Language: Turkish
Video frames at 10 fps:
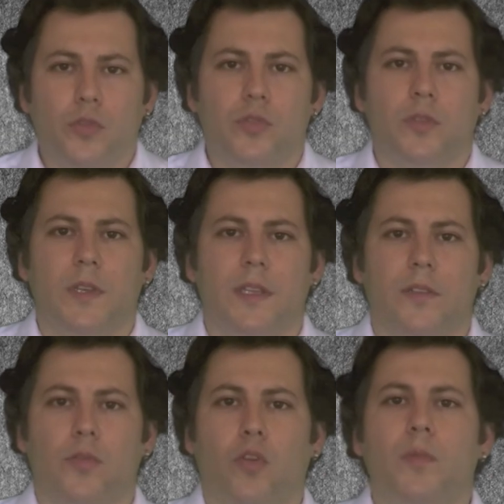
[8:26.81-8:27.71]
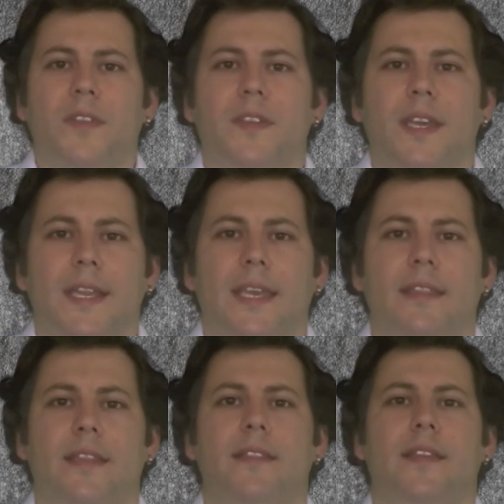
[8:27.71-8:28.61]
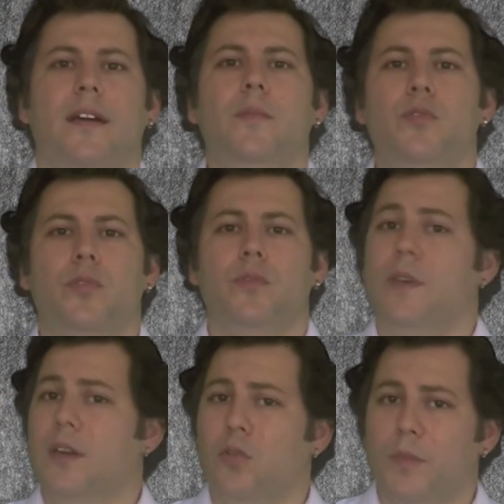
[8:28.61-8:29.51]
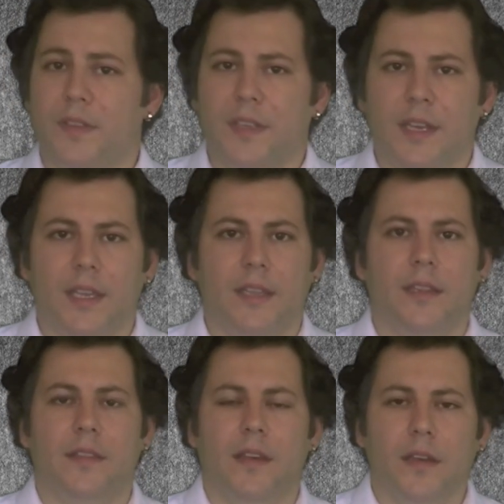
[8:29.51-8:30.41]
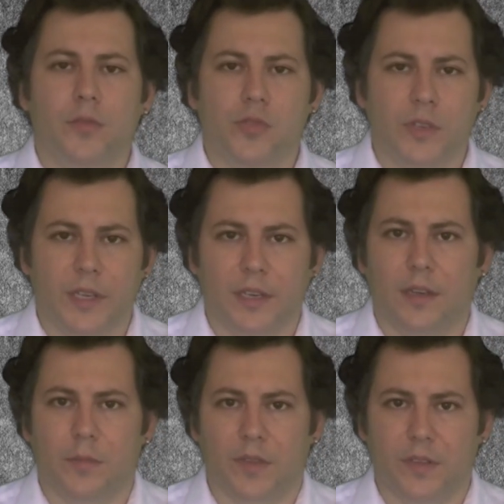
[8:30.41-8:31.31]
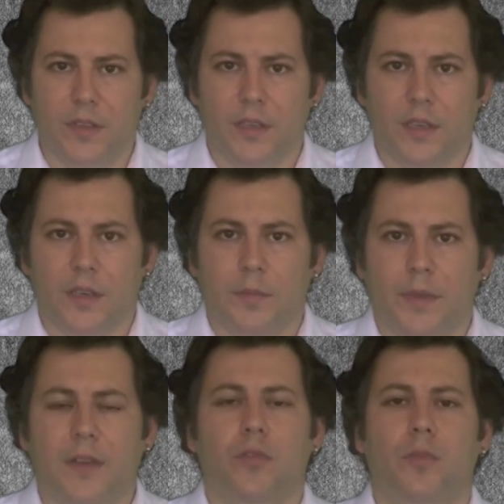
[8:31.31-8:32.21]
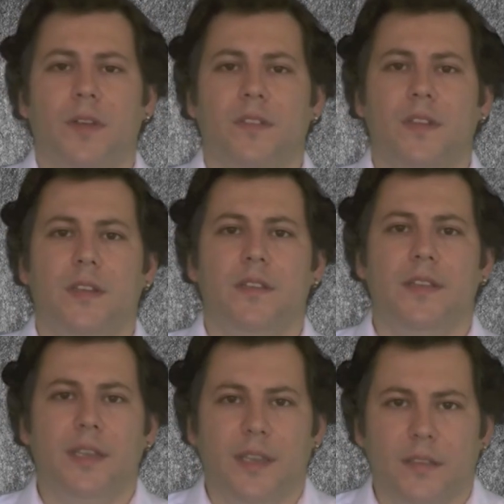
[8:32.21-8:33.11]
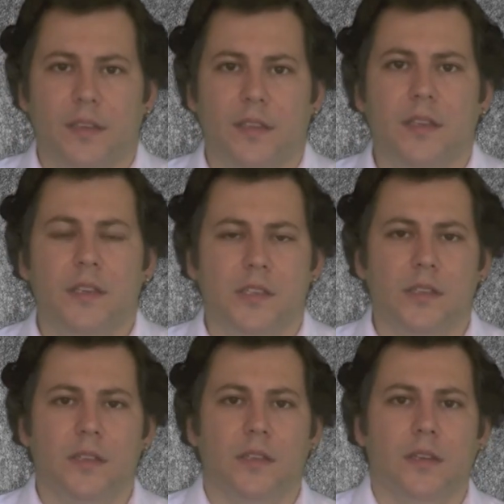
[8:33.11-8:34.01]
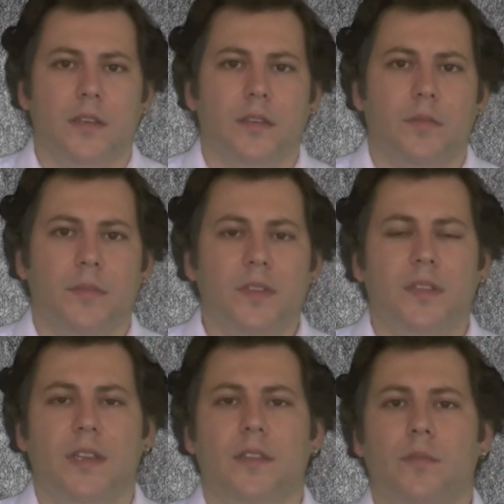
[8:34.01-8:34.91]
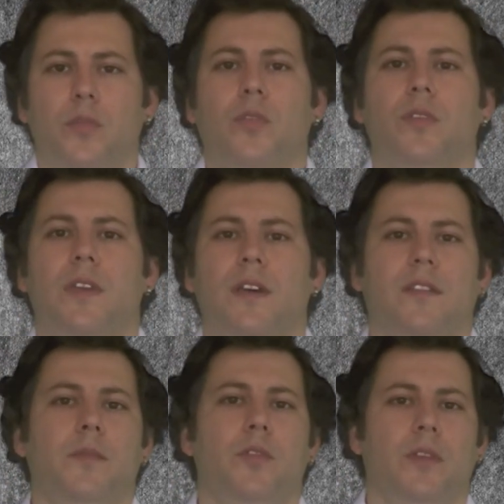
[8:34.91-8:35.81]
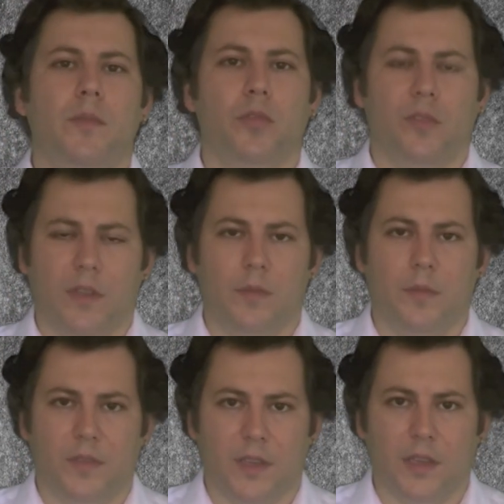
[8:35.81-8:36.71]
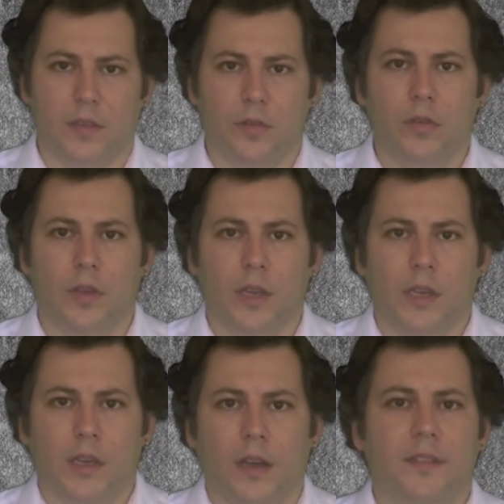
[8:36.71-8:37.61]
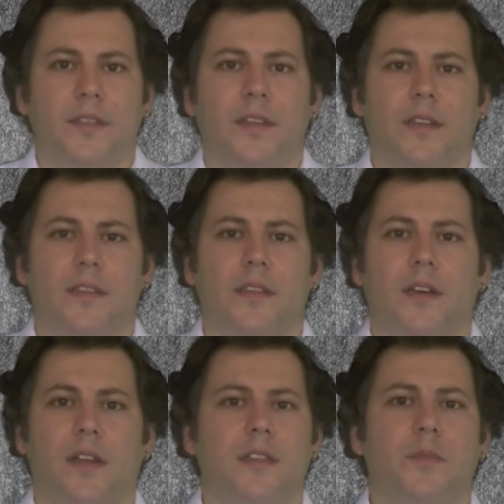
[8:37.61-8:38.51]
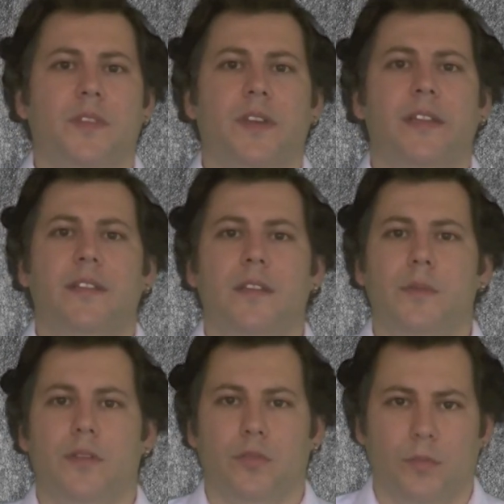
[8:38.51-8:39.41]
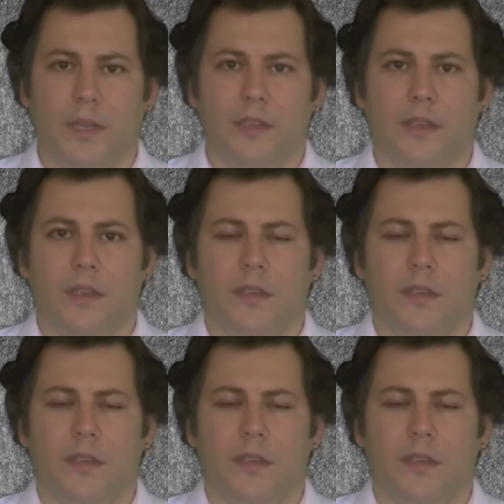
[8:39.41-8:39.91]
boşluklarının olması gerekenden daha büyük veya olması gerekenden daha küçük ayarlanması performanslarını direkt etkilediği için bizlerin bu konuya azami önem göstermemiz gerekiyor. Aksi takdirde aldığımız kaliteli bir rulman